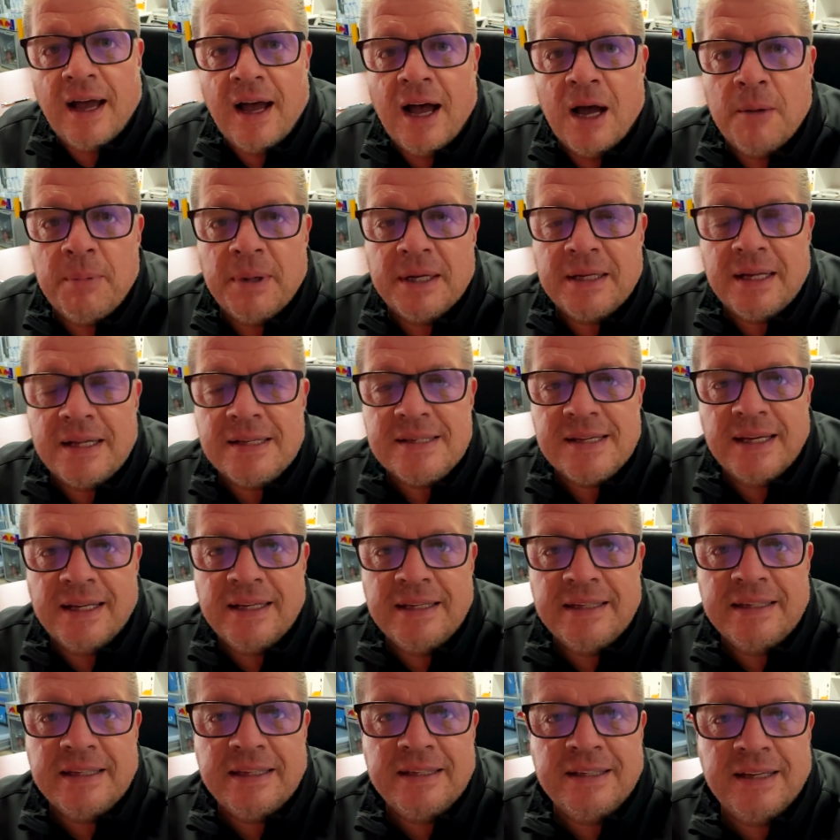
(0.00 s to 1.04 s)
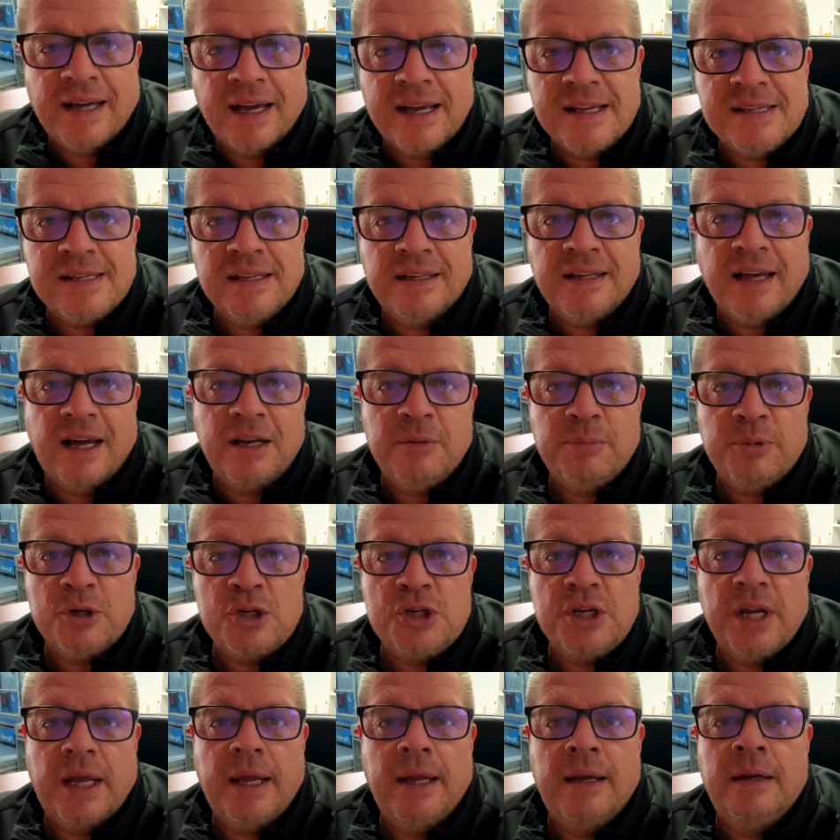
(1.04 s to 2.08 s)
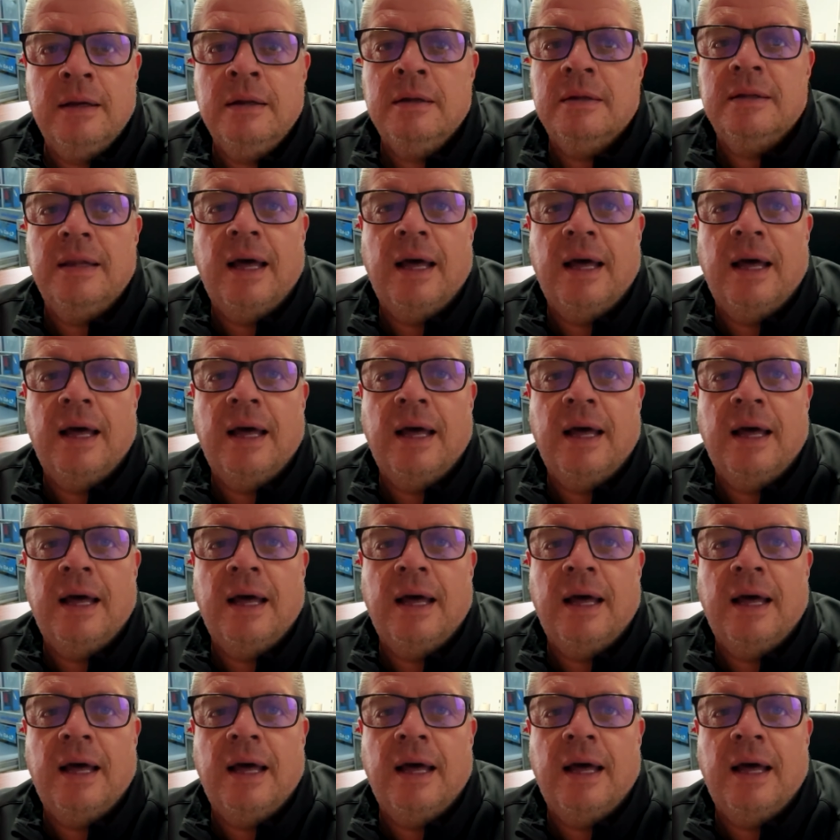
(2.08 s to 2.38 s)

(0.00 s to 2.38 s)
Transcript: aber tatsächlich Interesse dran bestehen,